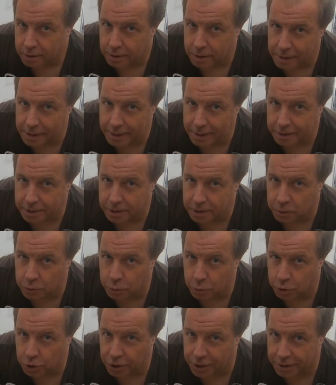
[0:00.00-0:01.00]
Den Link
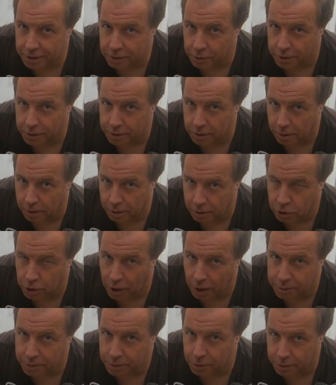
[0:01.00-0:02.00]
dazu schicke ich euch, äh,
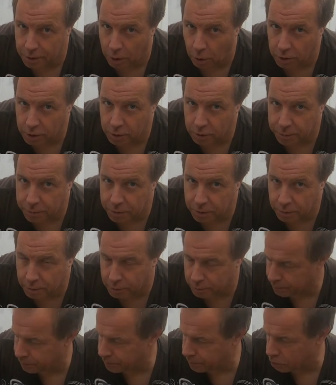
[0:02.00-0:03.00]
schreibe ich euch auch in die
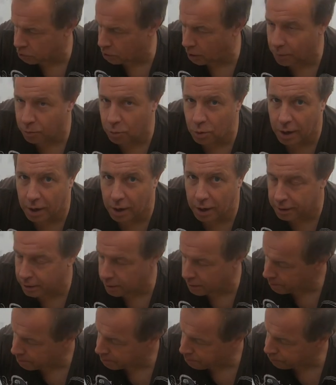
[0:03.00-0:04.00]
äh, Beschreibung
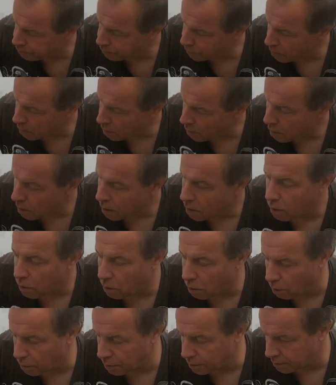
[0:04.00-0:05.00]
rein.
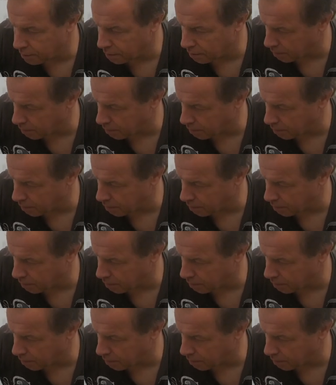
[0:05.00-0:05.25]
Und